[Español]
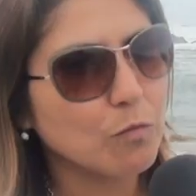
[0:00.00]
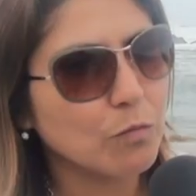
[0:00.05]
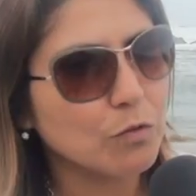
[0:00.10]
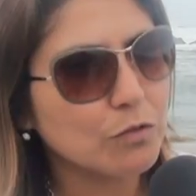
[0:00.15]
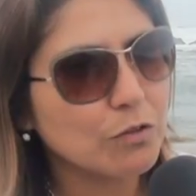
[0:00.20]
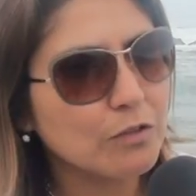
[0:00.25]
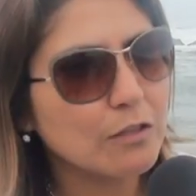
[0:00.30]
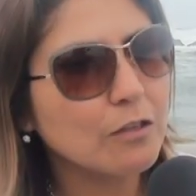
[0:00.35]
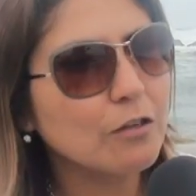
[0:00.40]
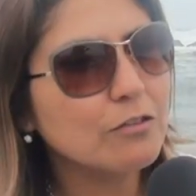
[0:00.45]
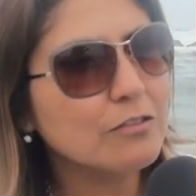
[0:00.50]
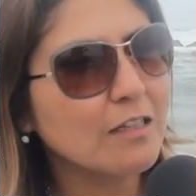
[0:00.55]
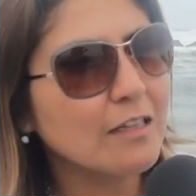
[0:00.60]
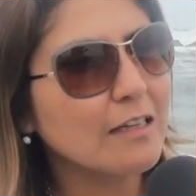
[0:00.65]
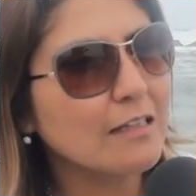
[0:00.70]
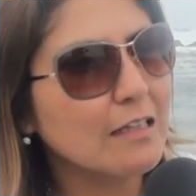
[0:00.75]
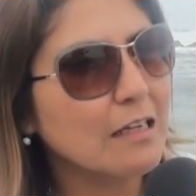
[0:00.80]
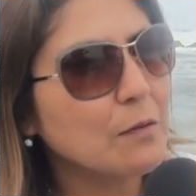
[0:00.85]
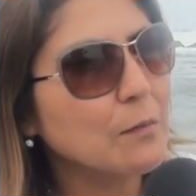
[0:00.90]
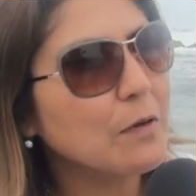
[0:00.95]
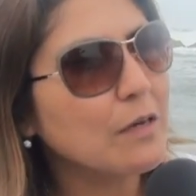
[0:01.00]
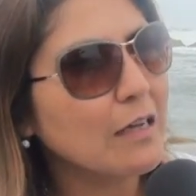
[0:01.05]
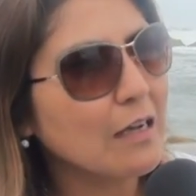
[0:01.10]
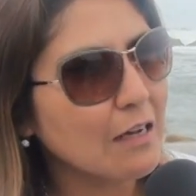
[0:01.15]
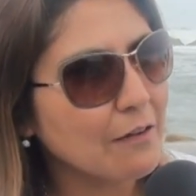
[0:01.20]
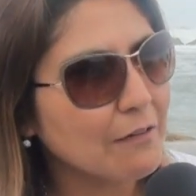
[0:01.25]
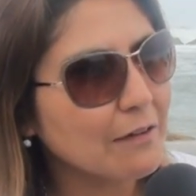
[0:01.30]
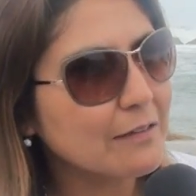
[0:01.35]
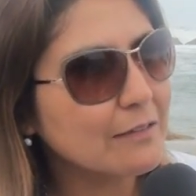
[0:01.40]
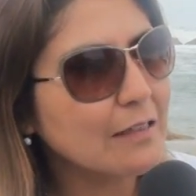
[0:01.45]
un montón de cosas que tenemos
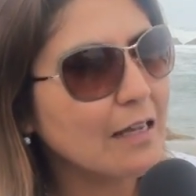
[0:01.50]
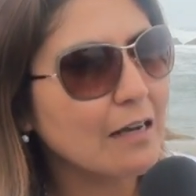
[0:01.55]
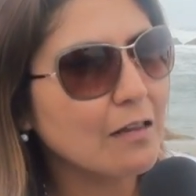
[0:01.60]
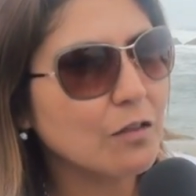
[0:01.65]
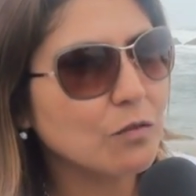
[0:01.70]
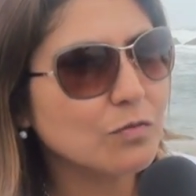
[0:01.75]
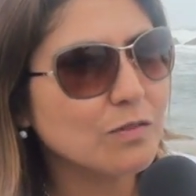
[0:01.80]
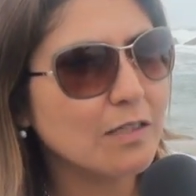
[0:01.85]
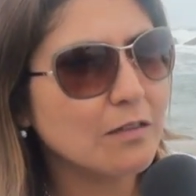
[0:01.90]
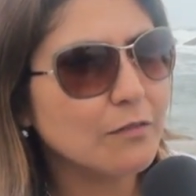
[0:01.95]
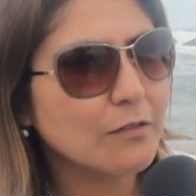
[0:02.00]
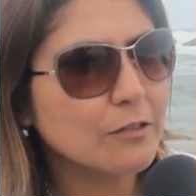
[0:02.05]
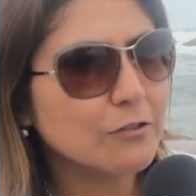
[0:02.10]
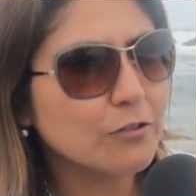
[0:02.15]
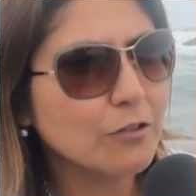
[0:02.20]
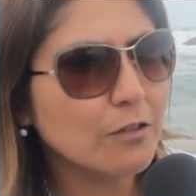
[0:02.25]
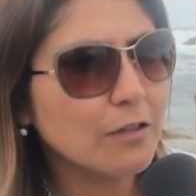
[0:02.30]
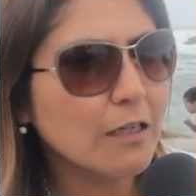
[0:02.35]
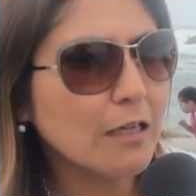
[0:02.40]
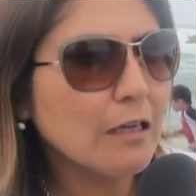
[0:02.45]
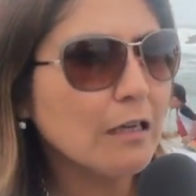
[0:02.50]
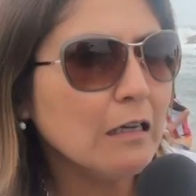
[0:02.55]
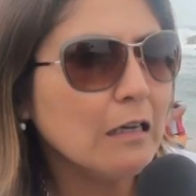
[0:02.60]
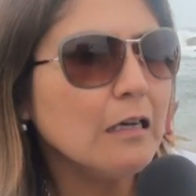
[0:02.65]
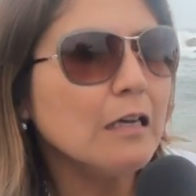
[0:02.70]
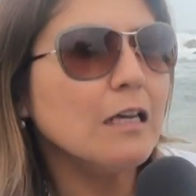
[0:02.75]
que levantar de observaciones